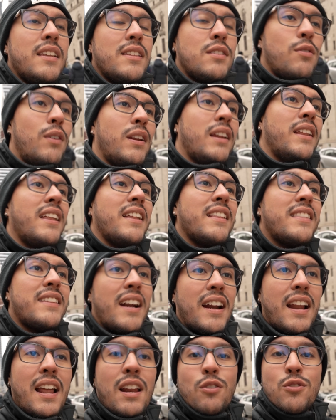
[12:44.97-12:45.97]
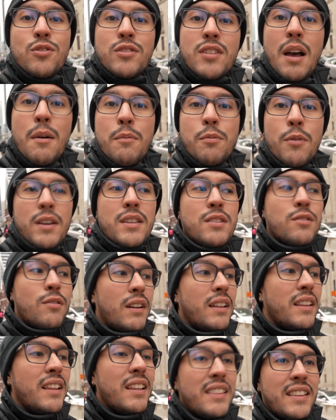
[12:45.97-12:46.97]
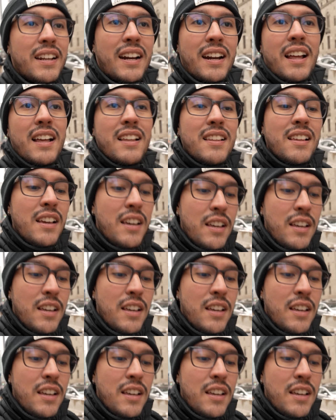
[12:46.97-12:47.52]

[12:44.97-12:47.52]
suelen entrar a los subways, suelen entrar a